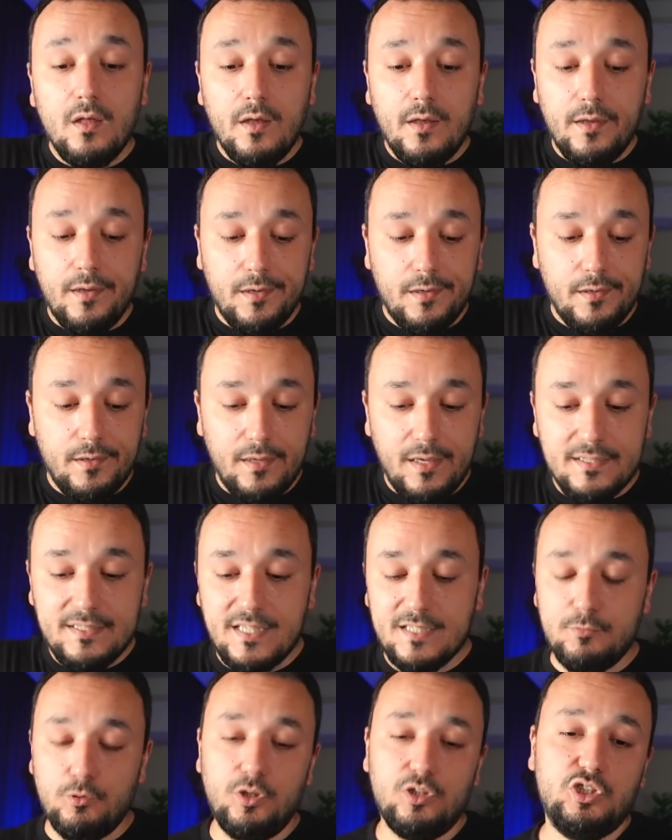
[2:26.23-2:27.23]
e,
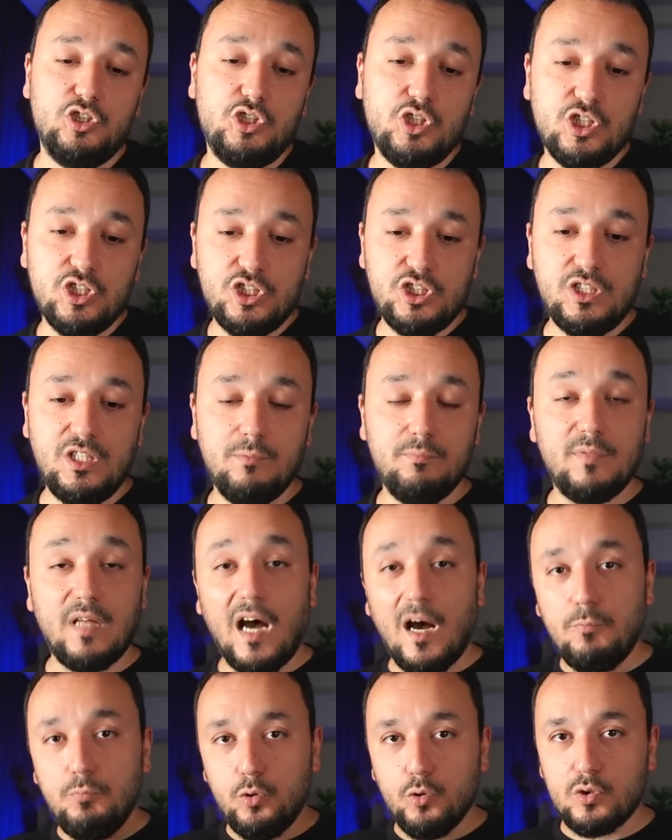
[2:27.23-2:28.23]
esas böyle dışarı çıkayım
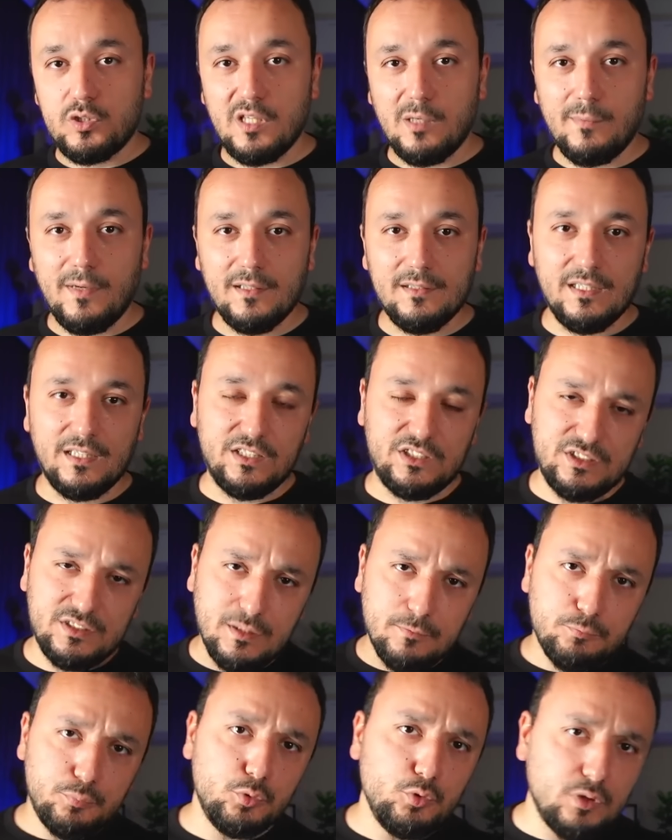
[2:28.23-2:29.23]
daha büyük zamanlar
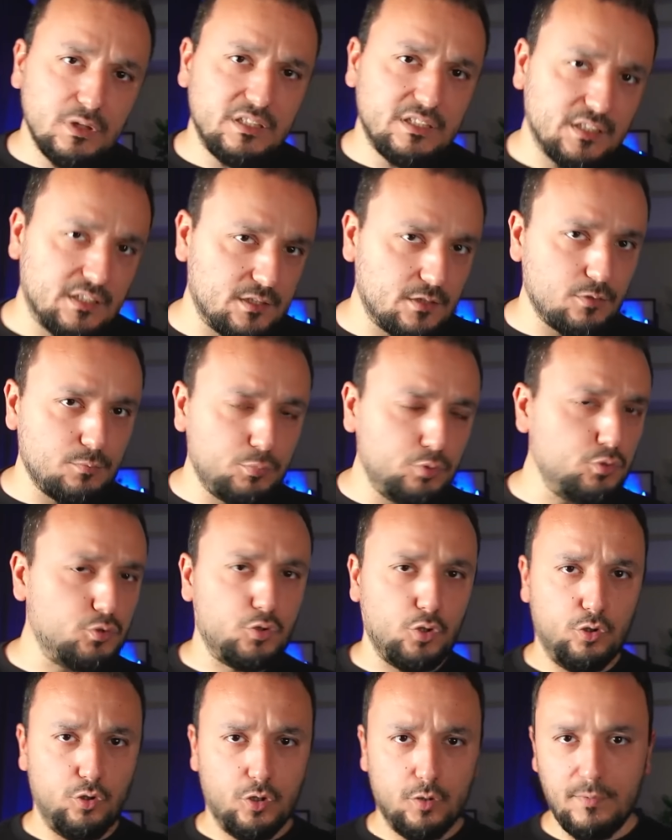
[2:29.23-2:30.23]
içinde bunları bunu
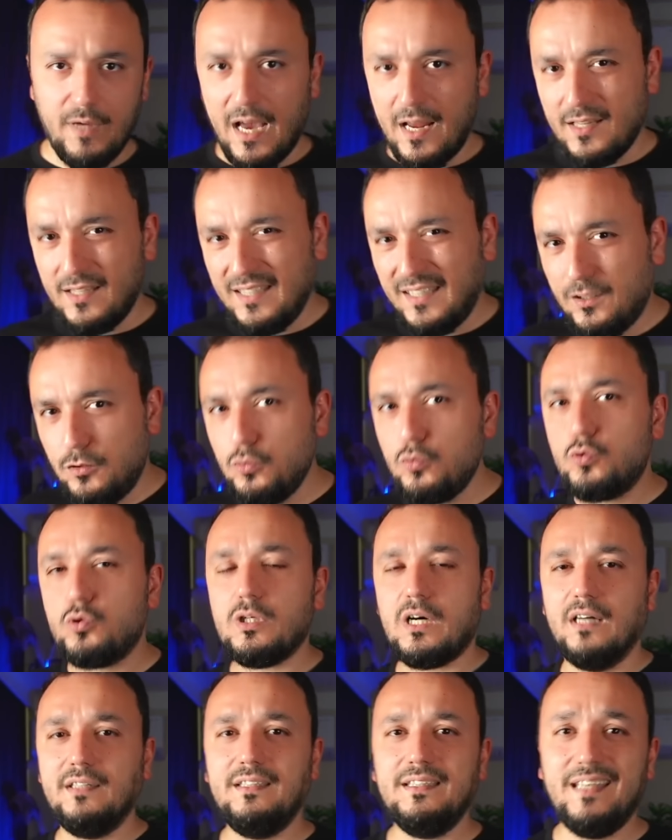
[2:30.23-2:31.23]
söylüyorum. Yani 2-3
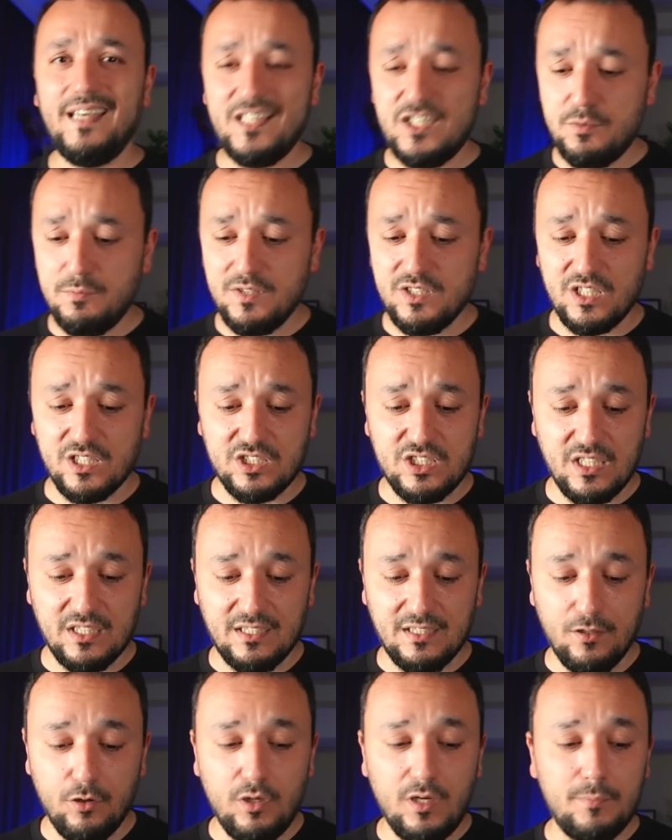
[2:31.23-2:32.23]
saati geçmeyecek
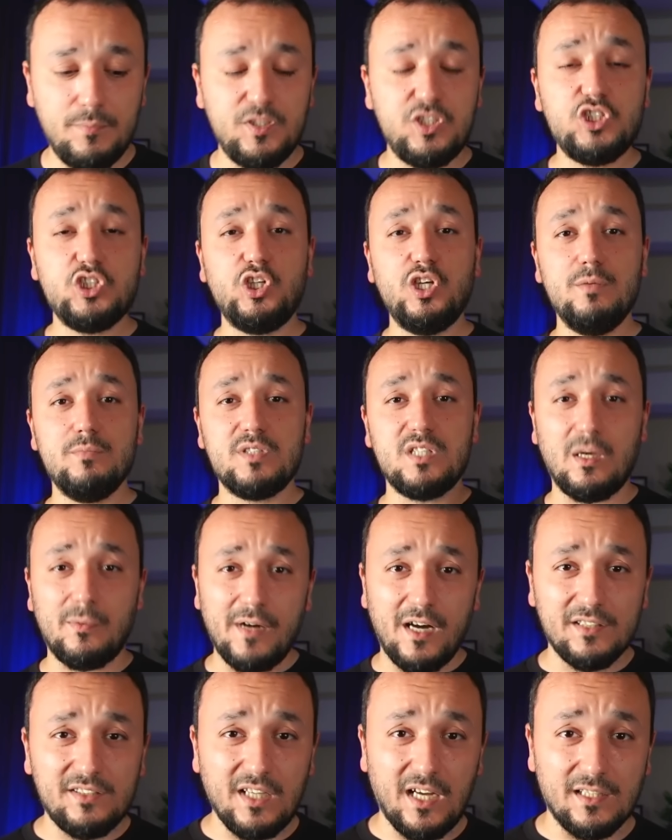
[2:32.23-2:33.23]
şekilde öyle bir çıkayım
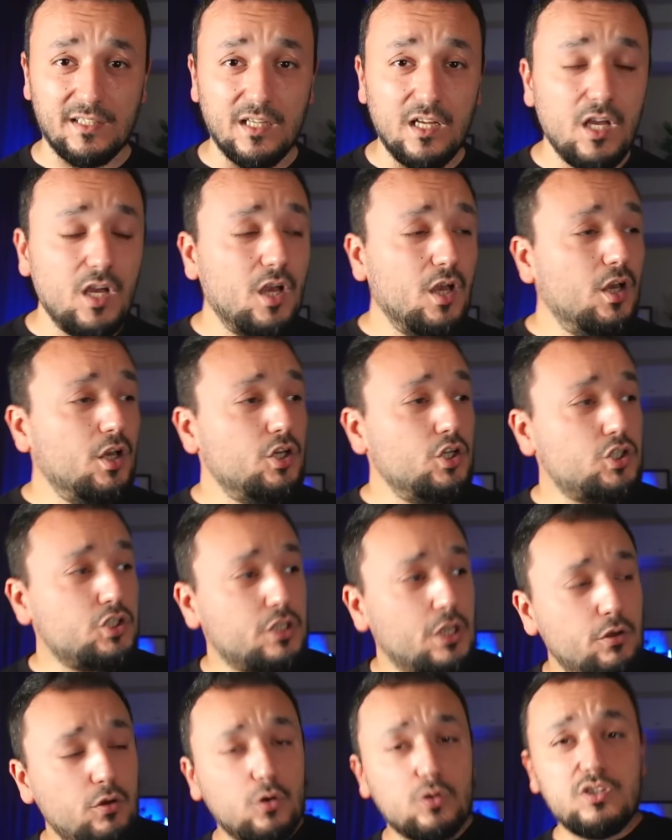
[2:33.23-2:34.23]
sabahtan
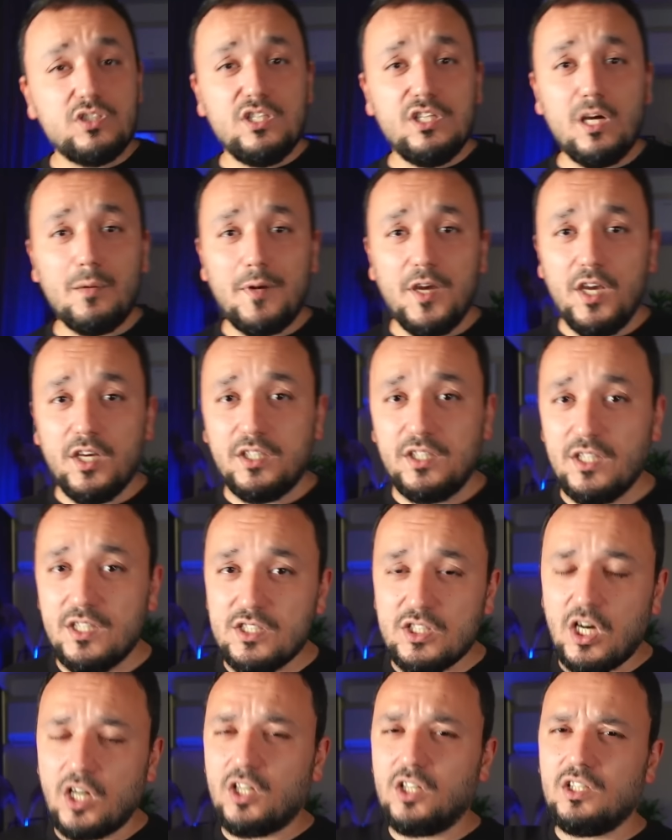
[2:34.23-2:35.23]
işte yok sinemaya
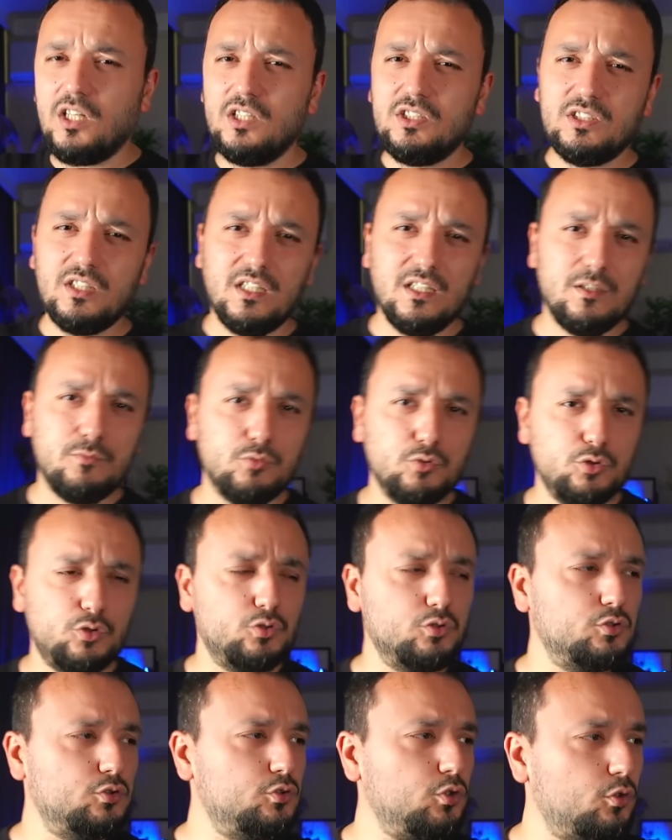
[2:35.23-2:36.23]
gideriz arkadaşlarla
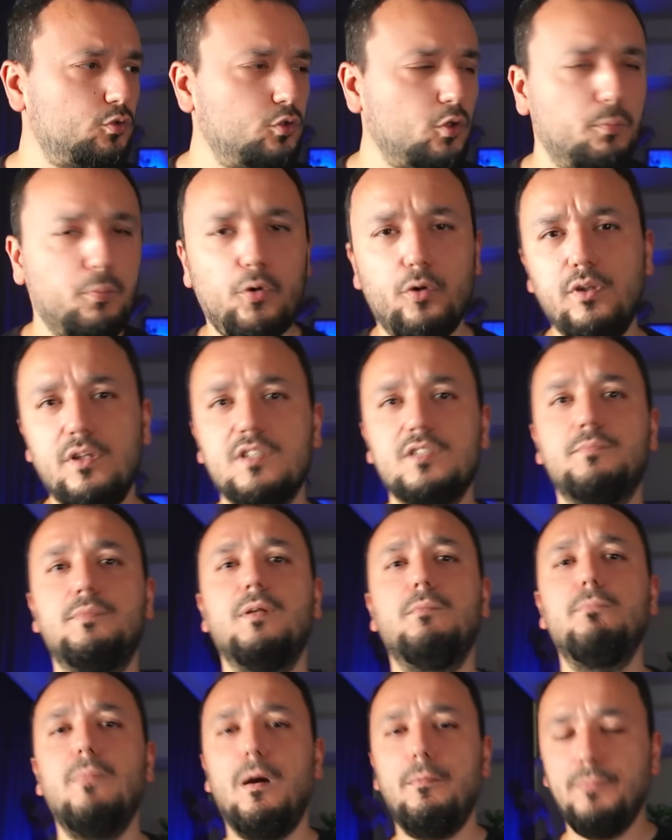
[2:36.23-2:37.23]
buluşuruz yok top oynarız
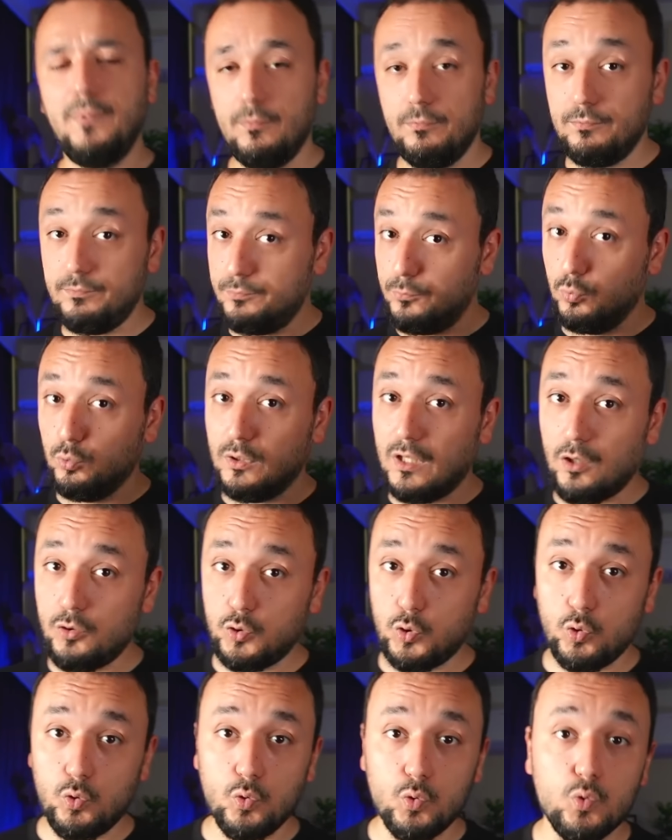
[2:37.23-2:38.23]
bilmem ne. Bunlar
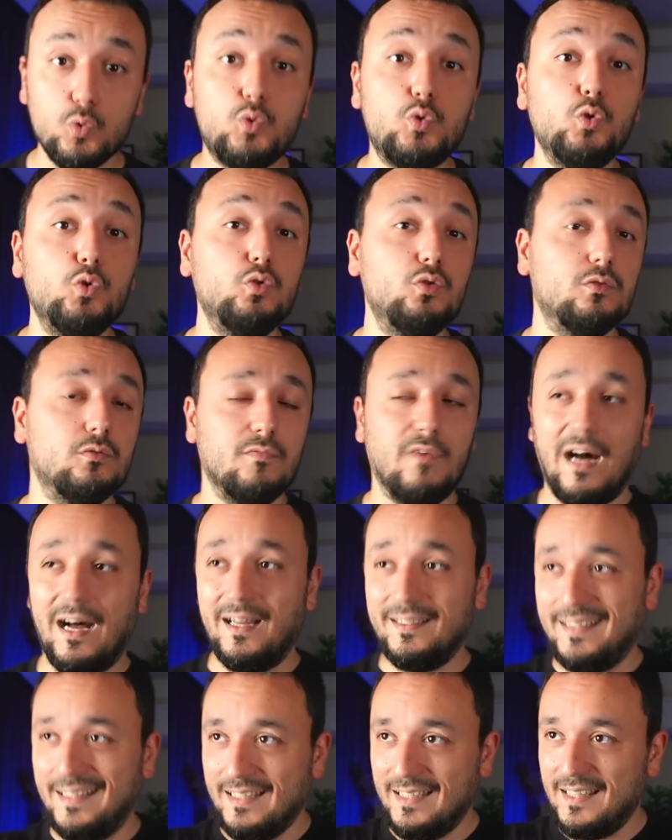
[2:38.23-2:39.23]
çok uzun
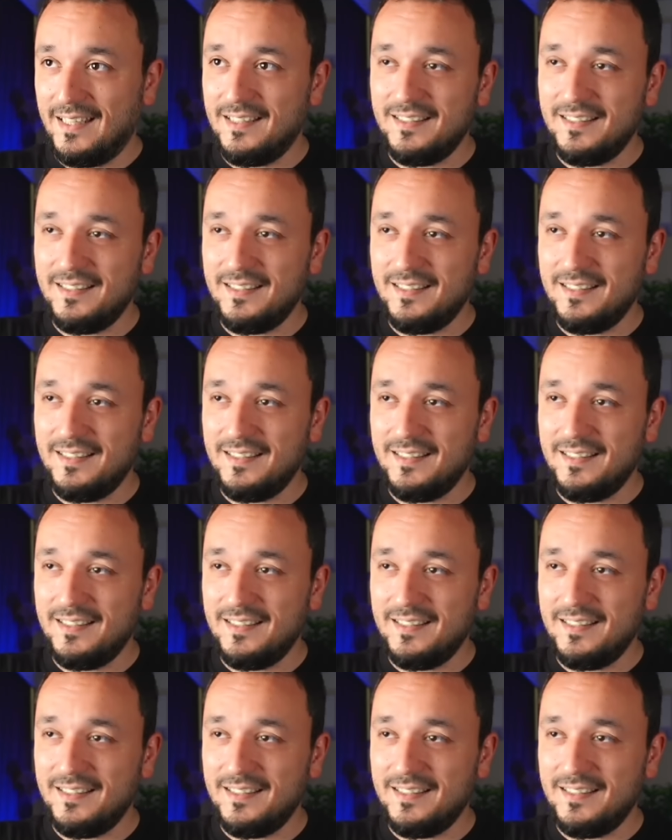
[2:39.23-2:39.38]
vadeli